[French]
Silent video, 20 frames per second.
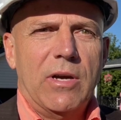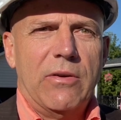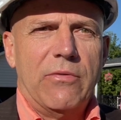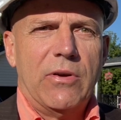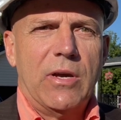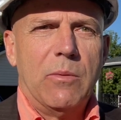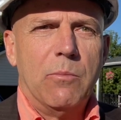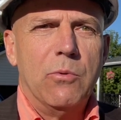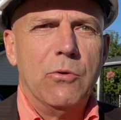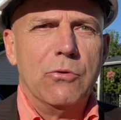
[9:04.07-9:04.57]

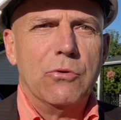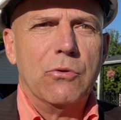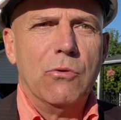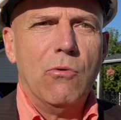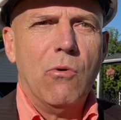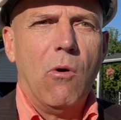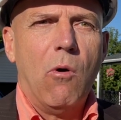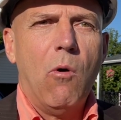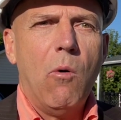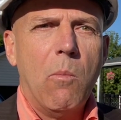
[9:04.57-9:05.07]
réfèrent
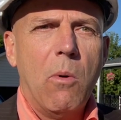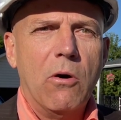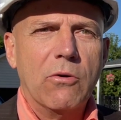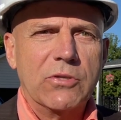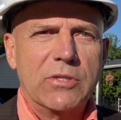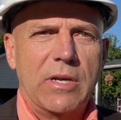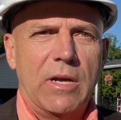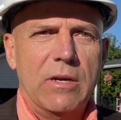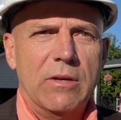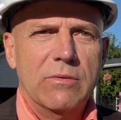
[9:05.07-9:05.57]
plutôt au
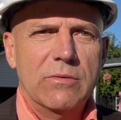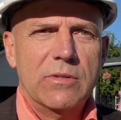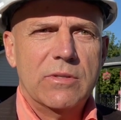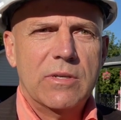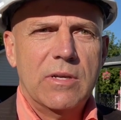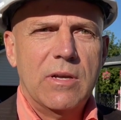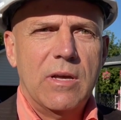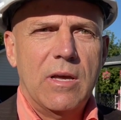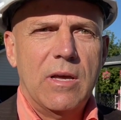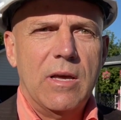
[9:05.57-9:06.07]
bon
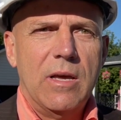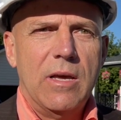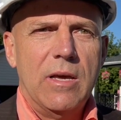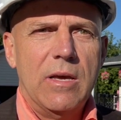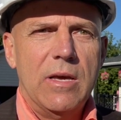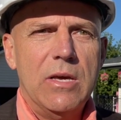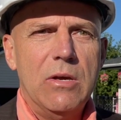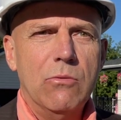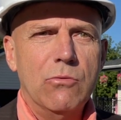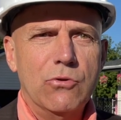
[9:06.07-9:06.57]
sens
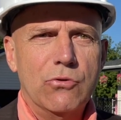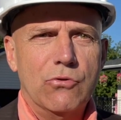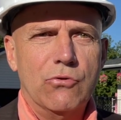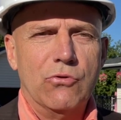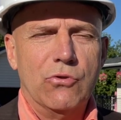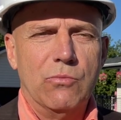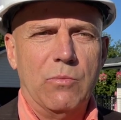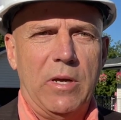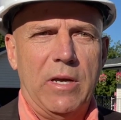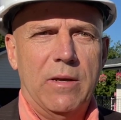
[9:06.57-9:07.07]
et au
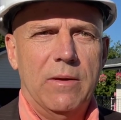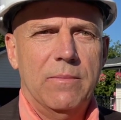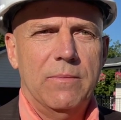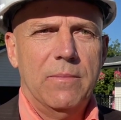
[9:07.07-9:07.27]
jugement.